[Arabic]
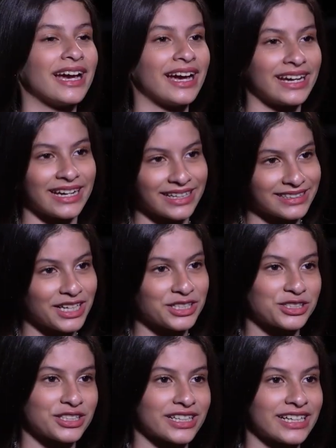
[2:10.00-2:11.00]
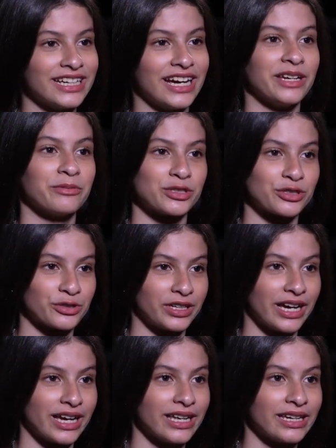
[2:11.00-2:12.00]
أنا قاعدة أشتغل على
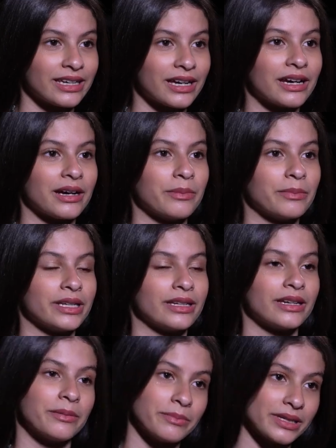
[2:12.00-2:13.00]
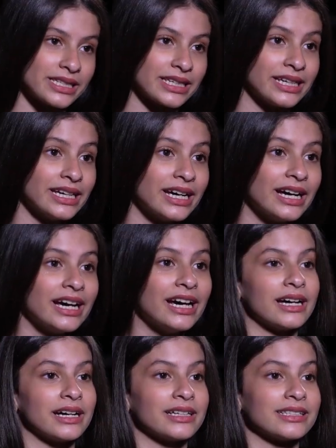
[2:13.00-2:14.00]
مشروعين آه، من ام بي سي
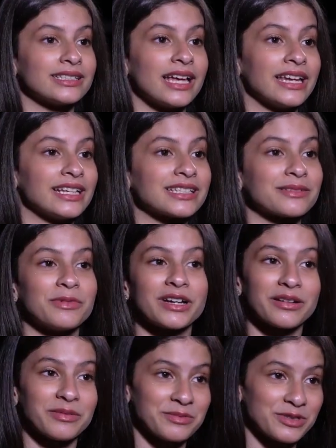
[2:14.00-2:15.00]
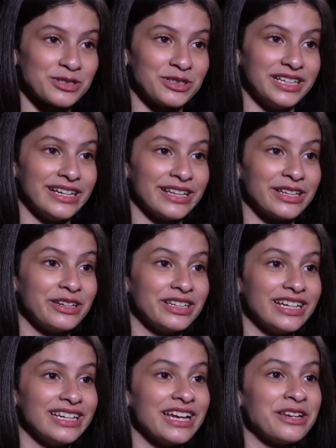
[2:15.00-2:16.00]
آه، استانست مرة بالمشروعين
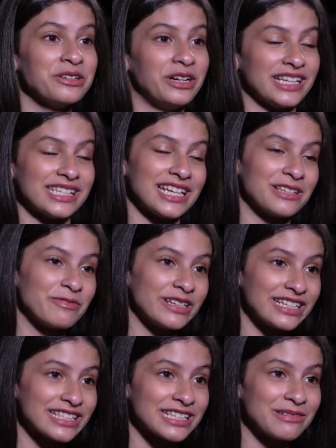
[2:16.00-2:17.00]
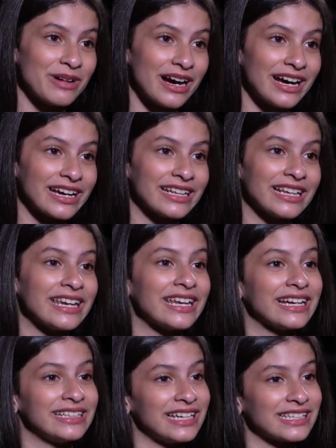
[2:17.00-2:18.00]
هذولا لأنه حسيت بالانتماء
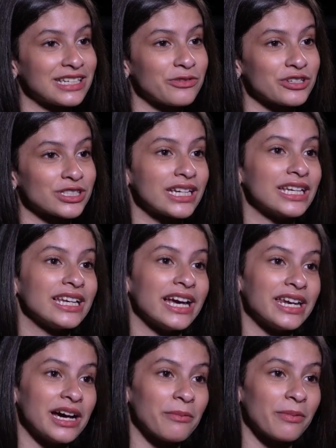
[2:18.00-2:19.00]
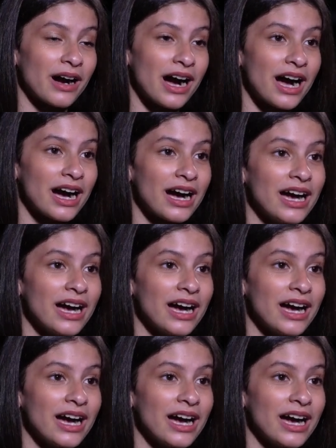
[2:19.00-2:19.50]
لأني قاعدة أسوي الشيء اللي أنا أبغاه